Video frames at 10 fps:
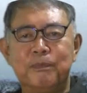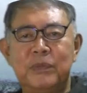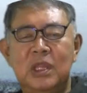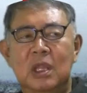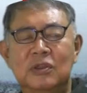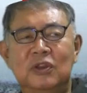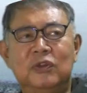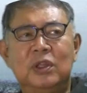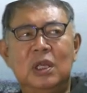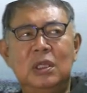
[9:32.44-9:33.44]
で、
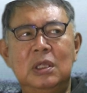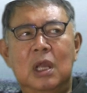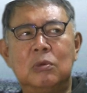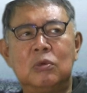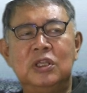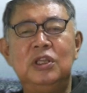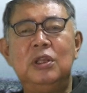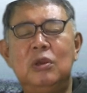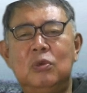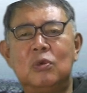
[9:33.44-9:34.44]
実際、あの、聞い
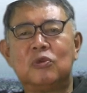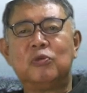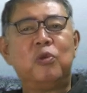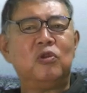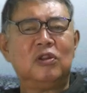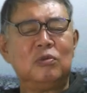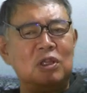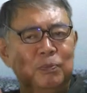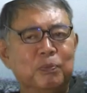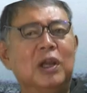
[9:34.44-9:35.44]
てると、スポンサーも
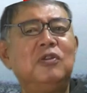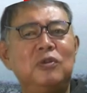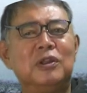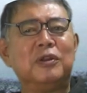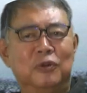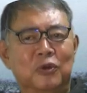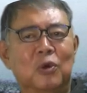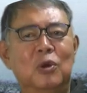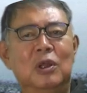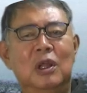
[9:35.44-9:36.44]
いっぱいついてるんですよ。
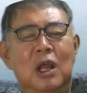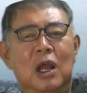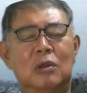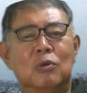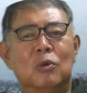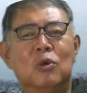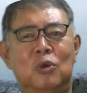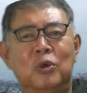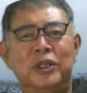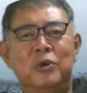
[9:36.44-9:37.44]
あの、
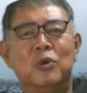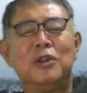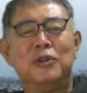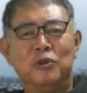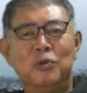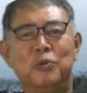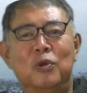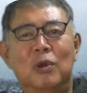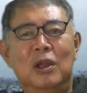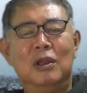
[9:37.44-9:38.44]
オールドリーの
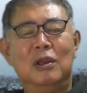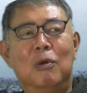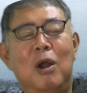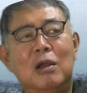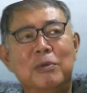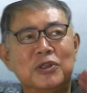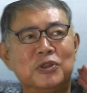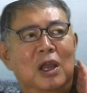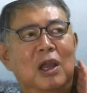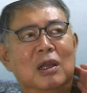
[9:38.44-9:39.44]
オールナイトニッポンは。若林
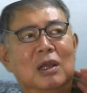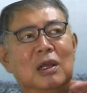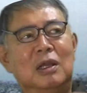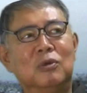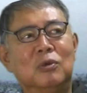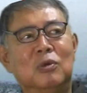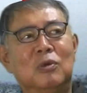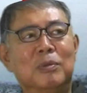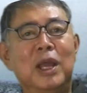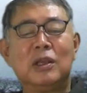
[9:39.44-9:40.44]
が、あの、
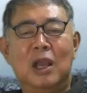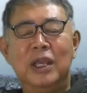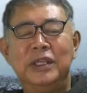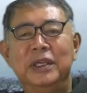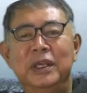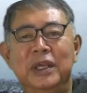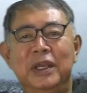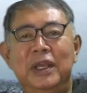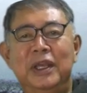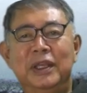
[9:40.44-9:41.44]
毎回、
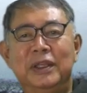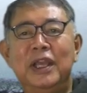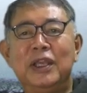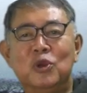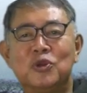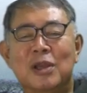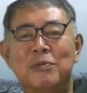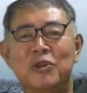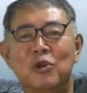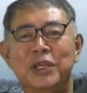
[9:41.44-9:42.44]
えー、提供者
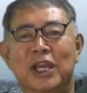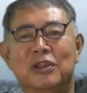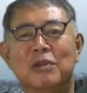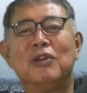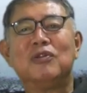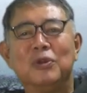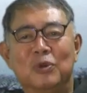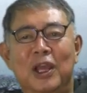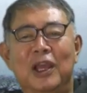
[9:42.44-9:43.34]
名読みやってますけどね、